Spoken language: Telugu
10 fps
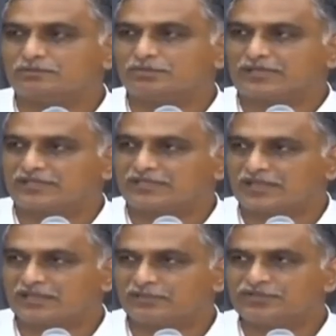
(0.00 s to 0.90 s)

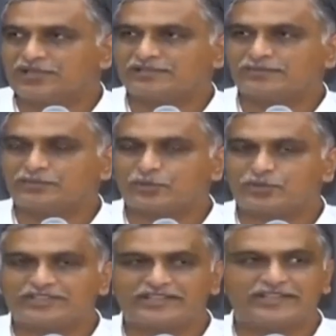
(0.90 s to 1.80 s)
పద్నాలుగు శాతం
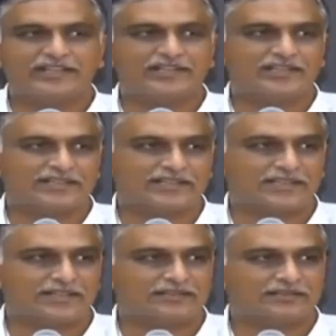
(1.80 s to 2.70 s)
గ్రోత్ రేట్
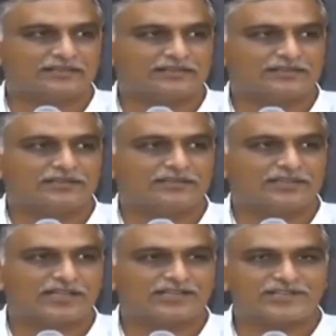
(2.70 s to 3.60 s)
ఆధారంగా
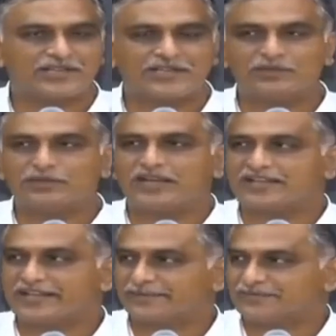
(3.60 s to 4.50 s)
రాష్ట్రాలకు
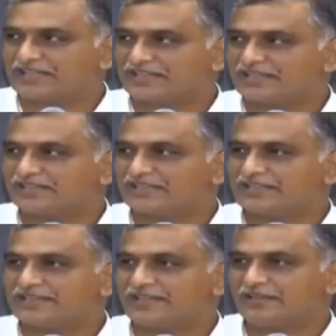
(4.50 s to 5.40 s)
ఆదాయం
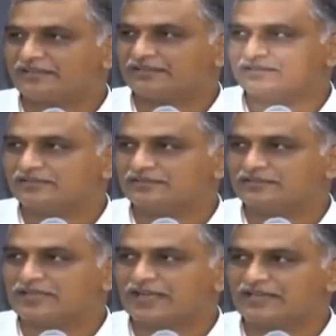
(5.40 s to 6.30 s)
తగ్గినట్టయితే
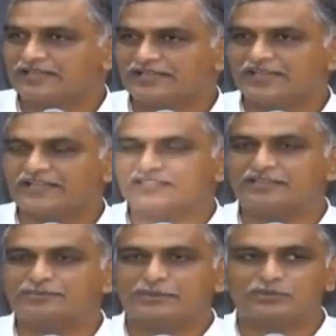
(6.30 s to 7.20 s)
దానిని
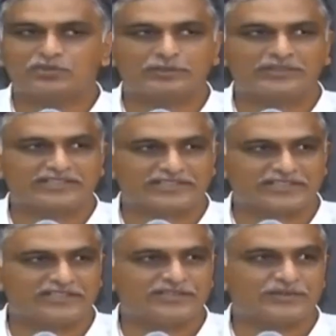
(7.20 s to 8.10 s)
కేంద్ర ప్రభుత్వమే
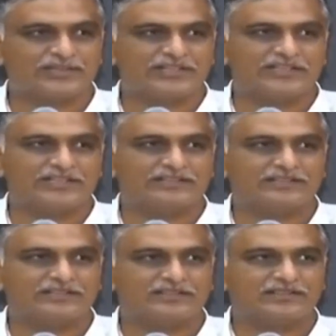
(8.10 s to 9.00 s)
చెల్లిస్తుందని
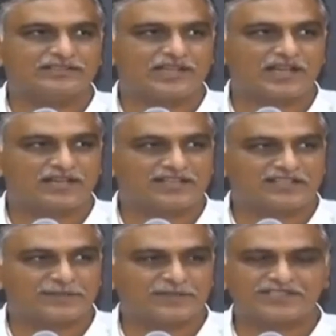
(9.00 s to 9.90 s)
చాలా
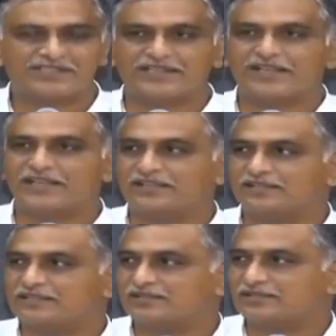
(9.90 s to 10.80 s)
స్పష్టంగా
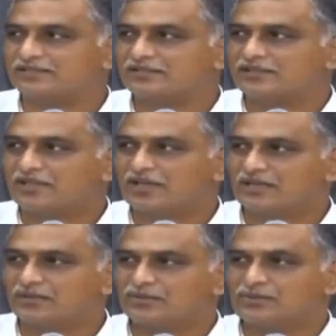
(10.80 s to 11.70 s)
ఆ
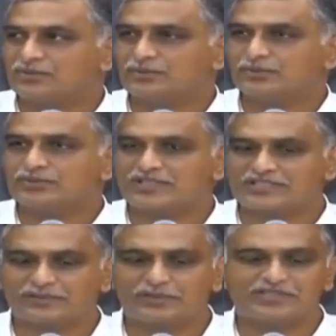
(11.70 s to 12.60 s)
రోజు
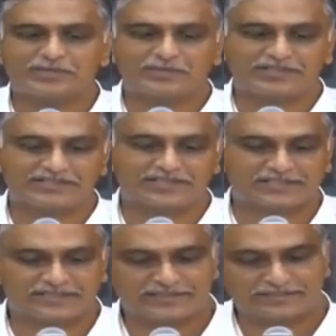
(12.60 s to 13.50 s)
చట్టంలో చెప్పడం
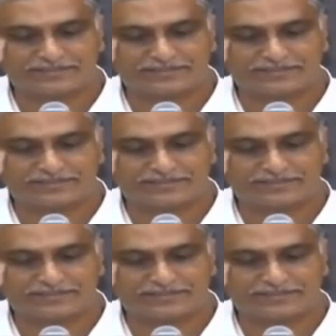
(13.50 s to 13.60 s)
జరిగింది